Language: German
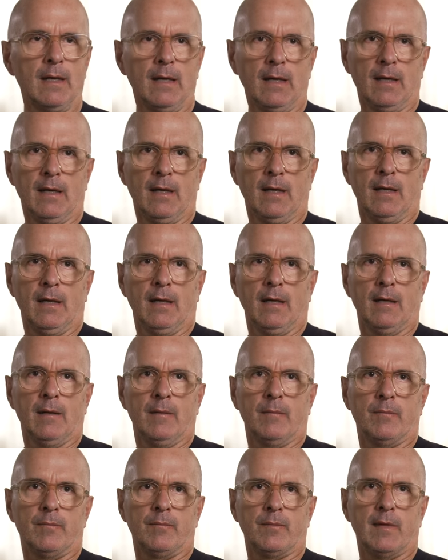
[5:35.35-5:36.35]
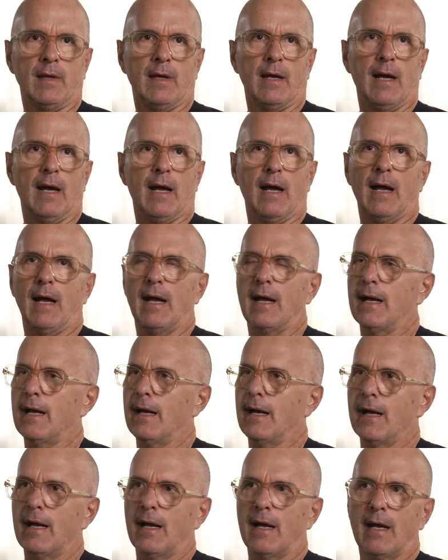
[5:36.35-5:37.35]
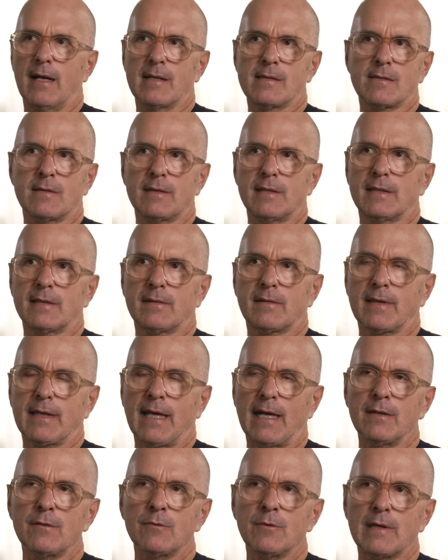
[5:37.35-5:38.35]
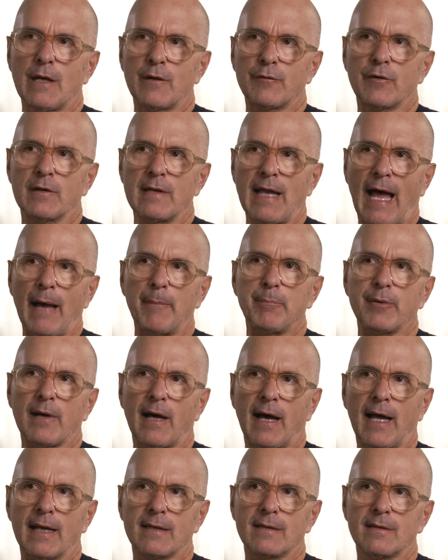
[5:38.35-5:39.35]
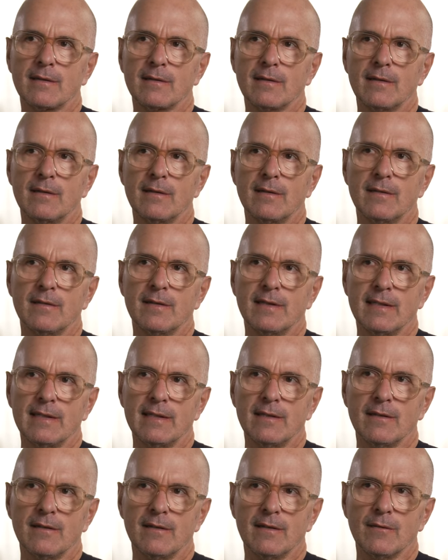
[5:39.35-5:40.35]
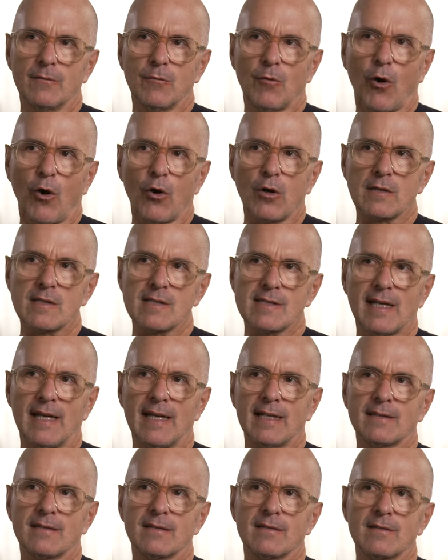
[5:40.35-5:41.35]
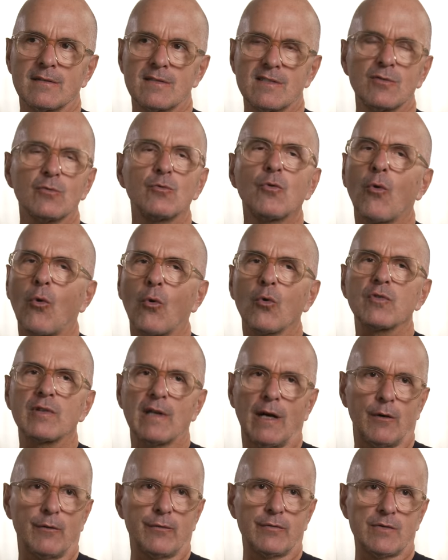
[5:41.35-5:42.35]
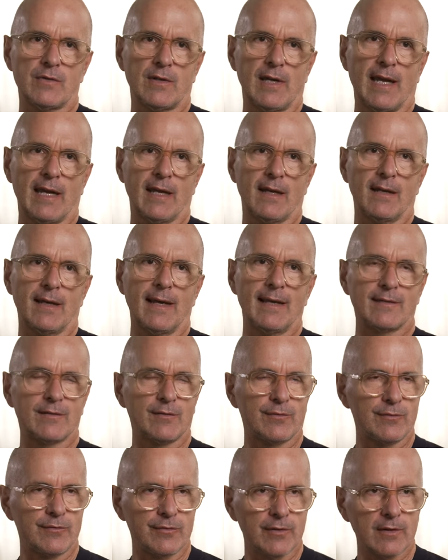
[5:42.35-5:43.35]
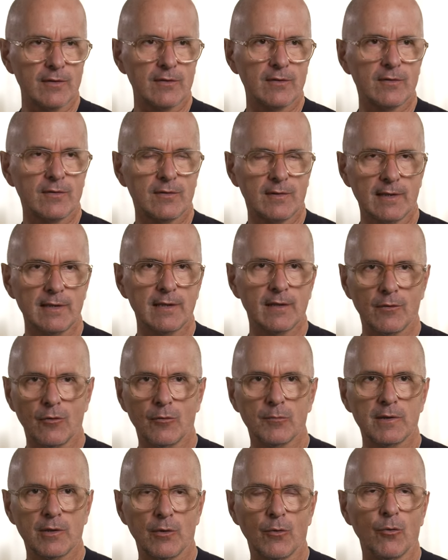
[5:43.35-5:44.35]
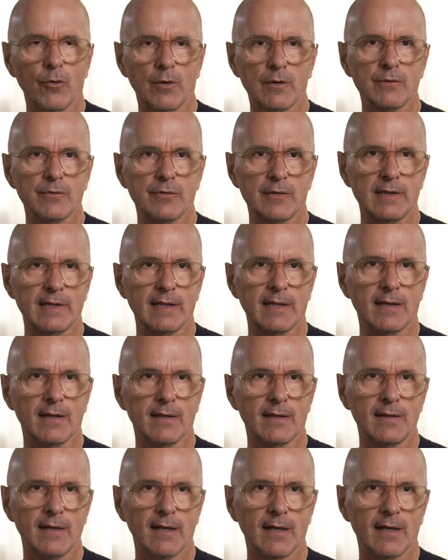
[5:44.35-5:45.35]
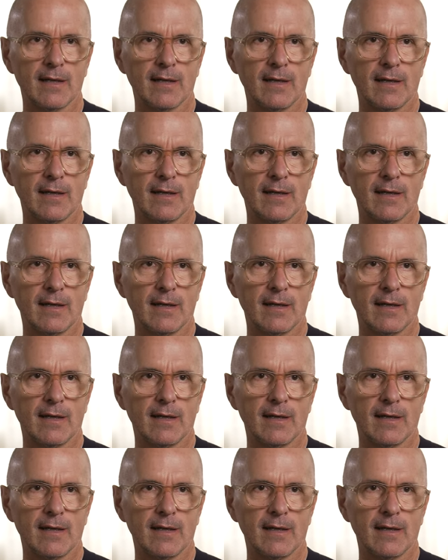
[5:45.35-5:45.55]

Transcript: Chaotisch vielleicht auch ein bisschen oder so? Also ich kann nur davon abraten, die äh, Hochzeiten zu groß aufzuhängen. Es wird dir um die Ohren fliegen. Ja?